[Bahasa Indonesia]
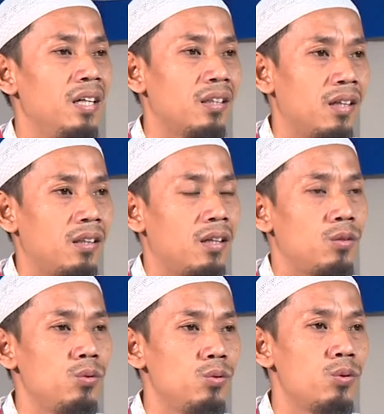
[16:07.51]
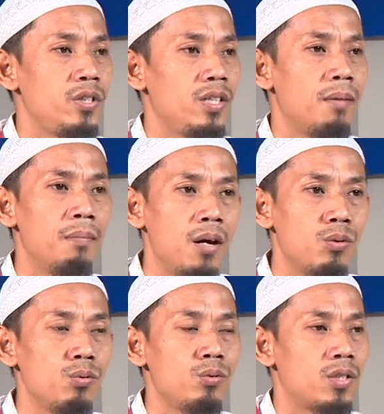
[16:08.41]
tata tuturnya
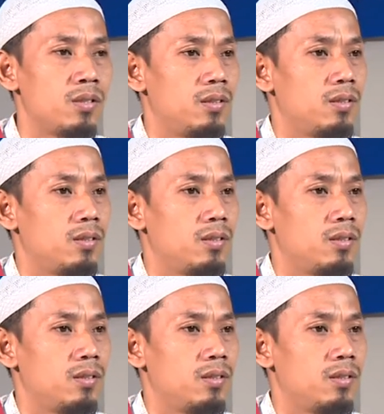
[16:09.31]
bagus,